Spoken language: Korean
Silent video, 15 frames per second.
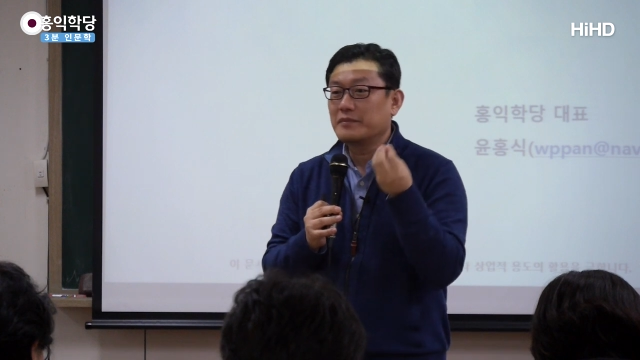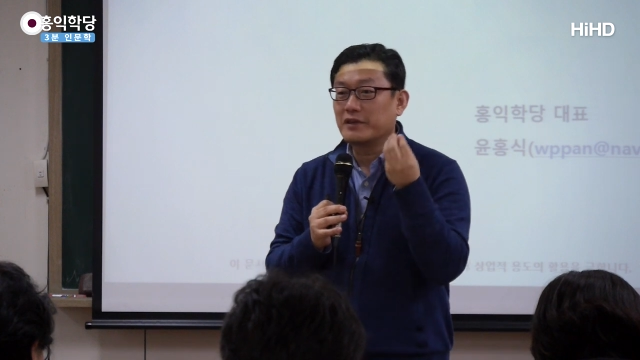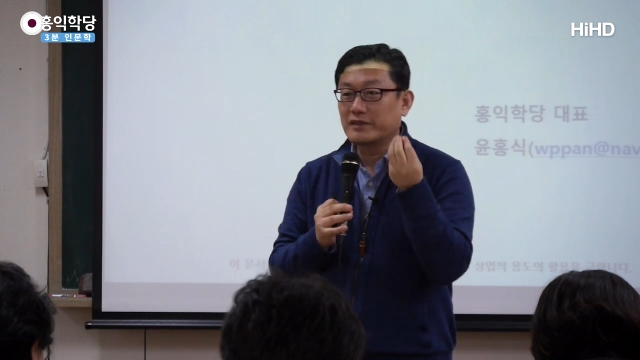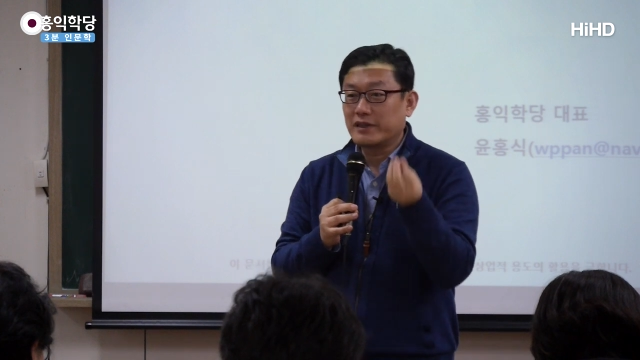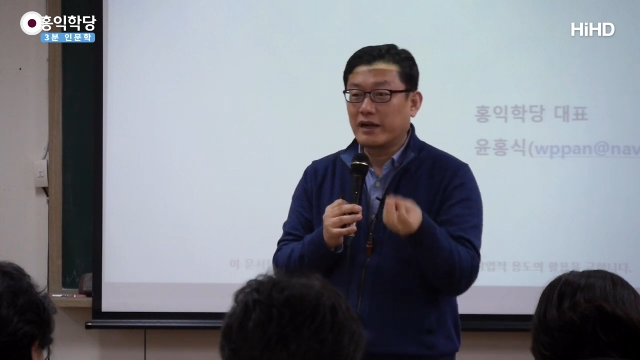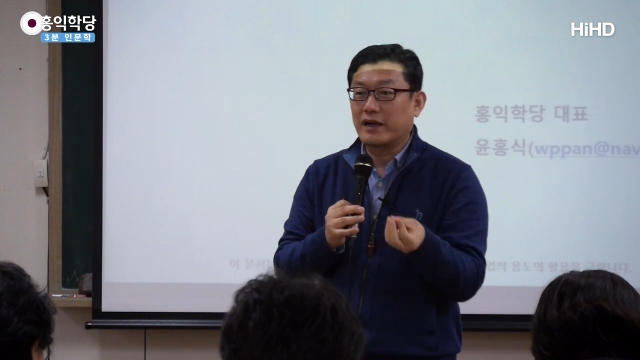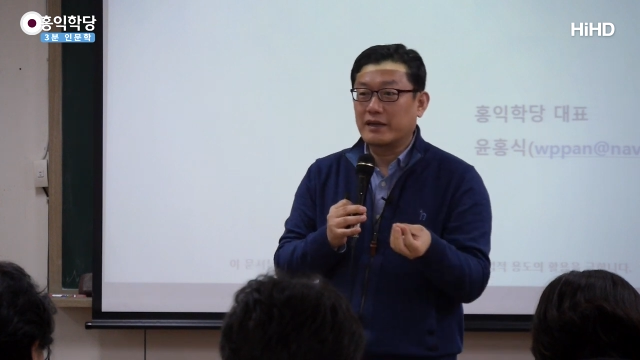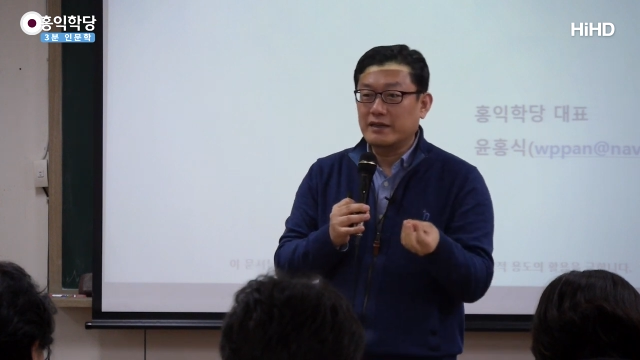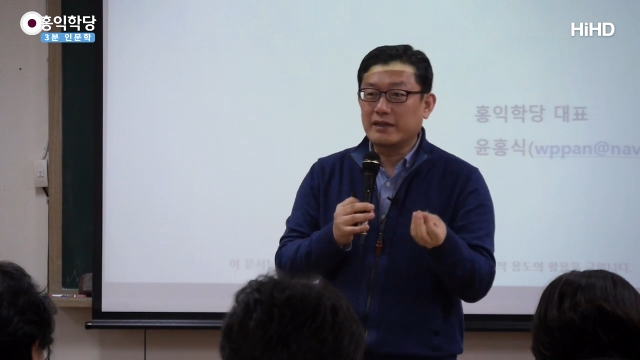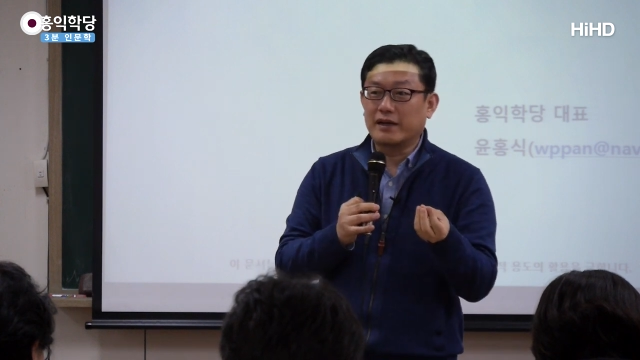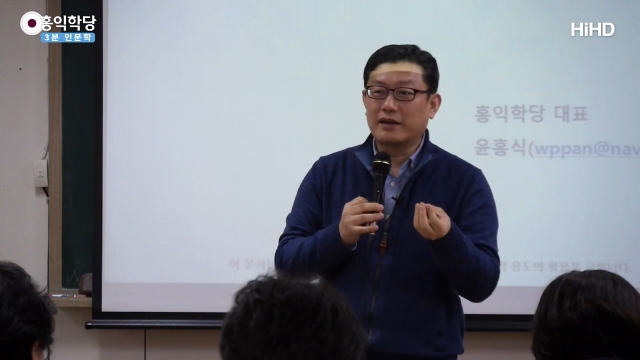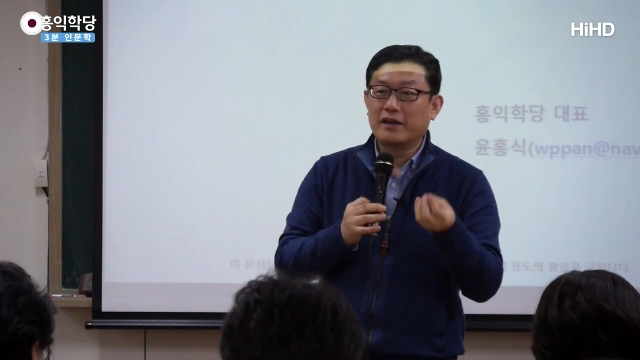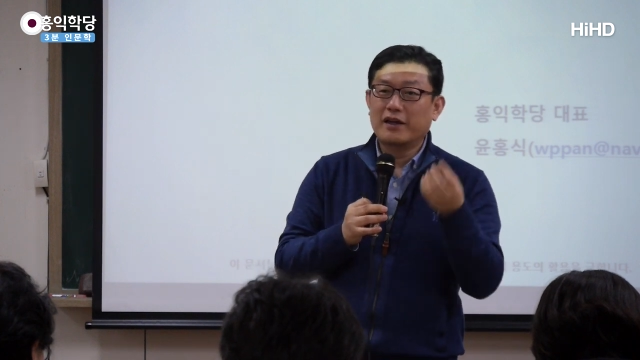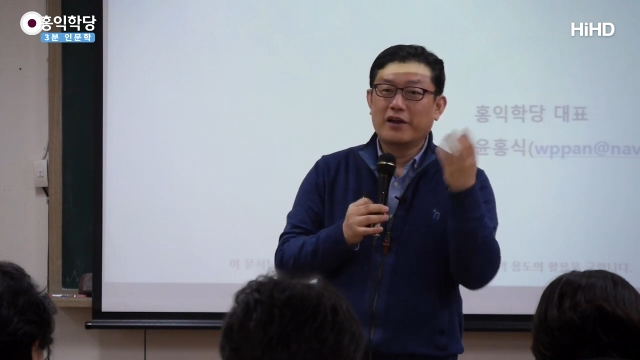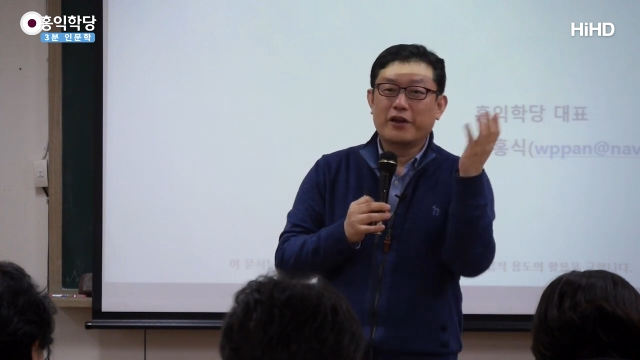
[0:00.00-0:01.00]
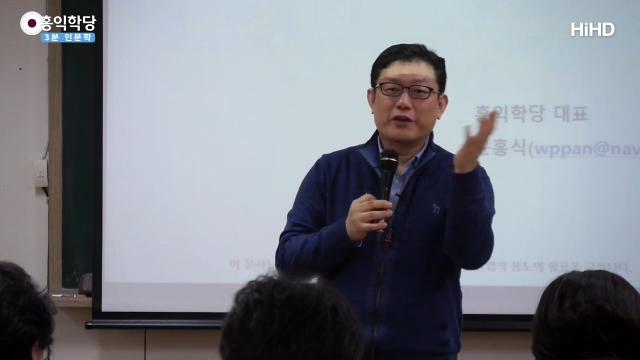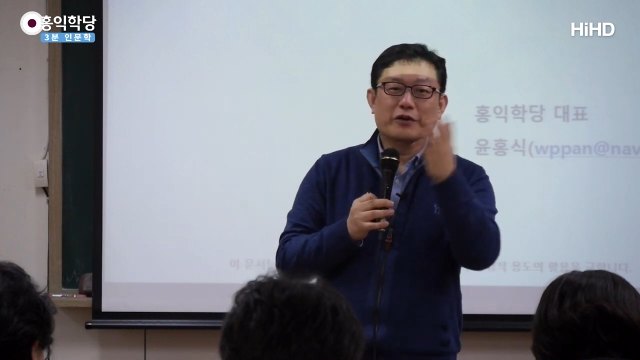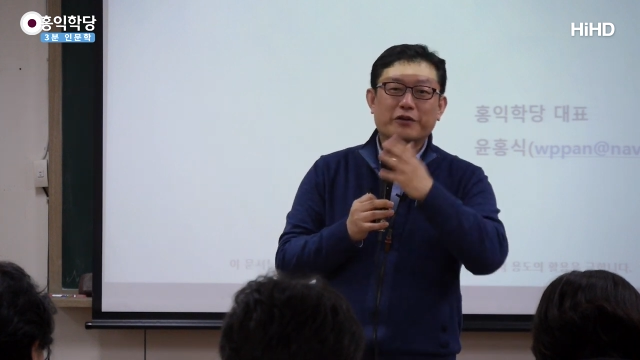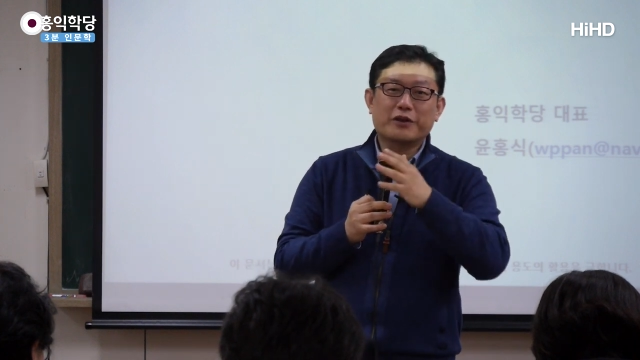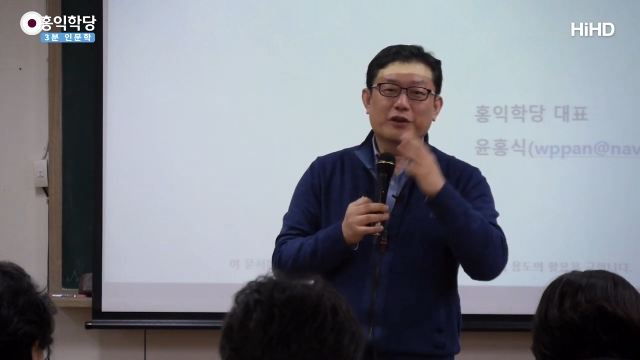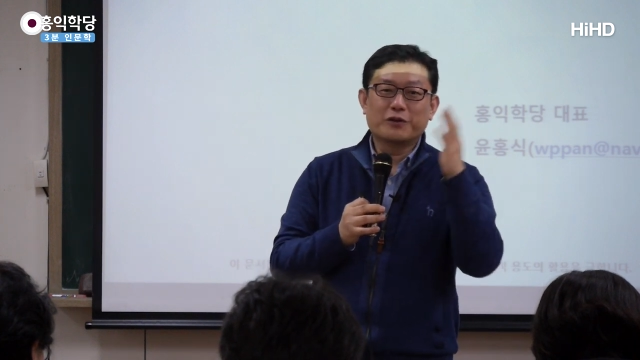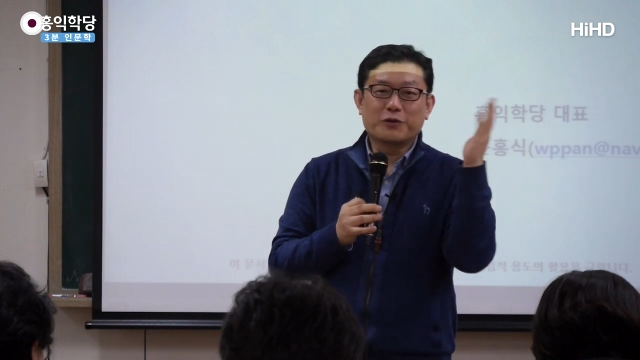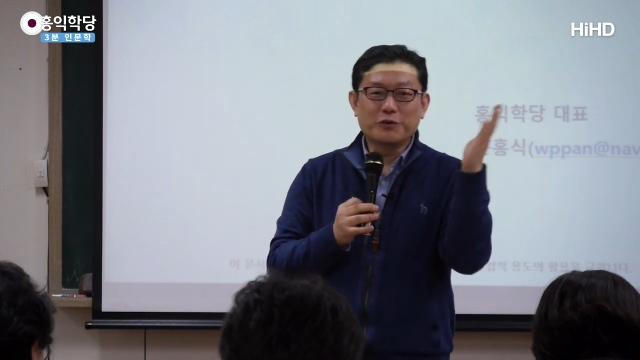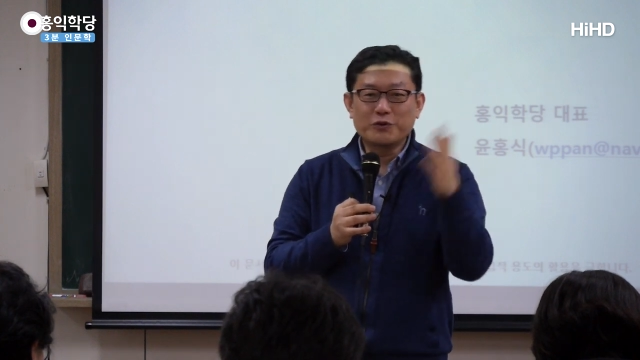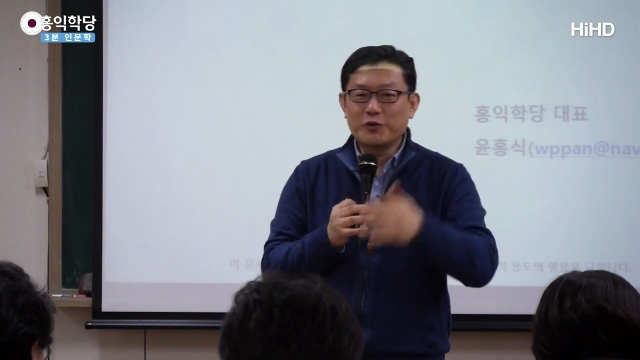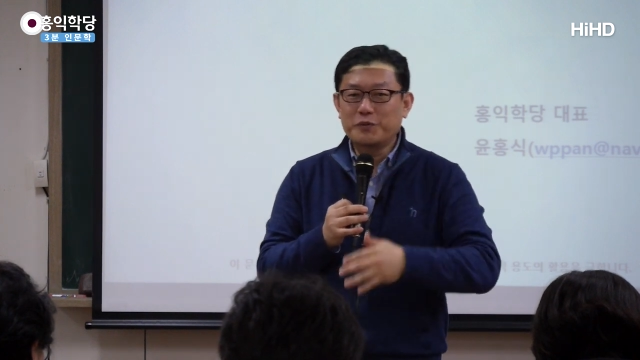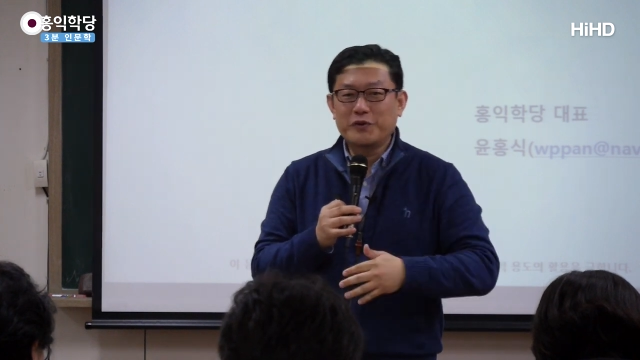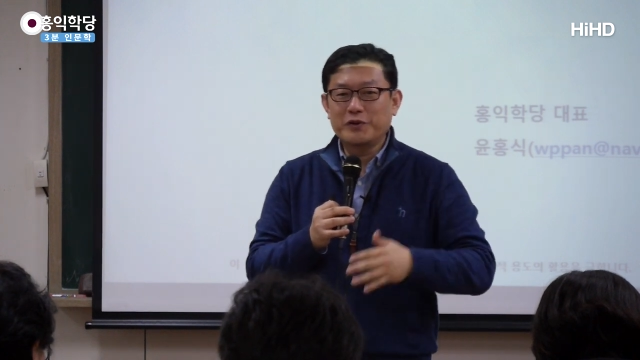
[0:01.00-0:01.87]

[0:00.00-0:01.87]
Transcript: 명상 아니냐. 여기엔 돈도